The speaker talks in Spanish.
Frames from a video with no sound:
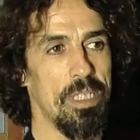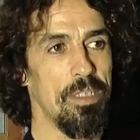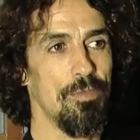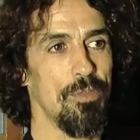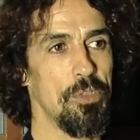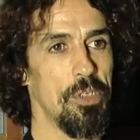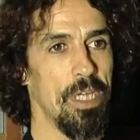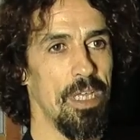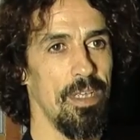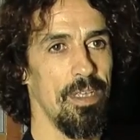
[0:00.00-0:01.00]
tanto fue un
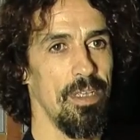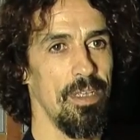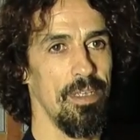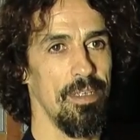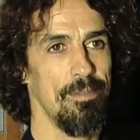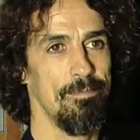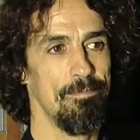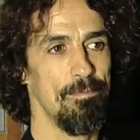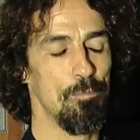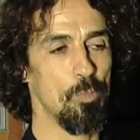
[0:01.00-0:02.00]
choque,
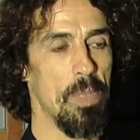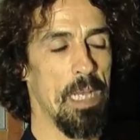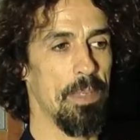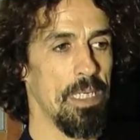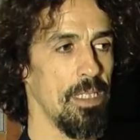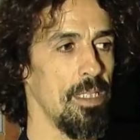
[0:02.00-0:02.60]
aparte